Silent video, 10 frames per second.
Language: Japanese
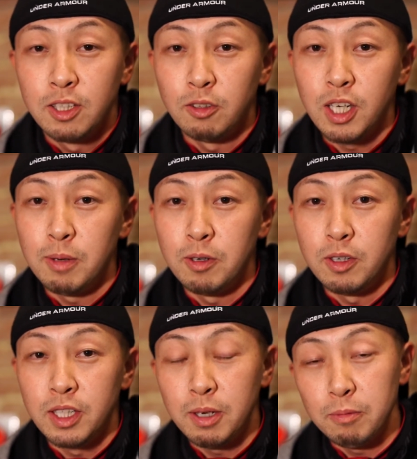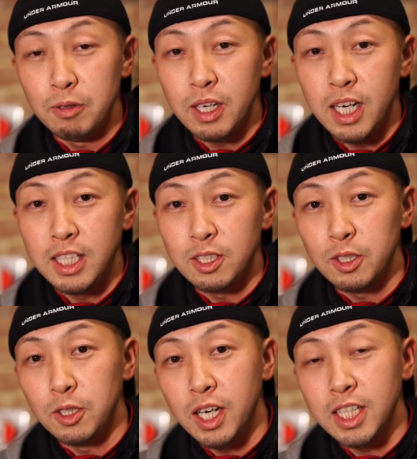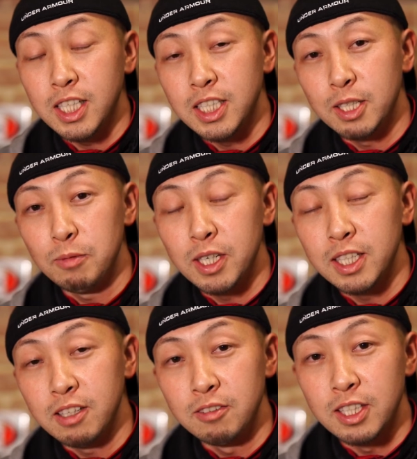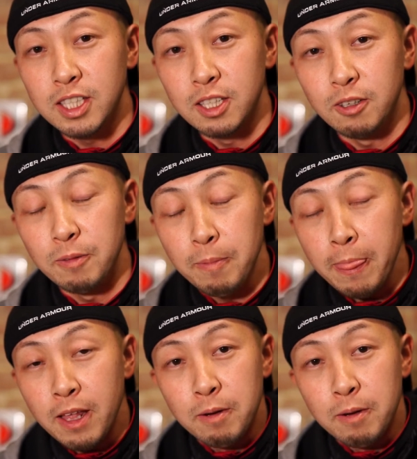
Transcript: 動画も何本かちょっと上げさせてもらってるんですけど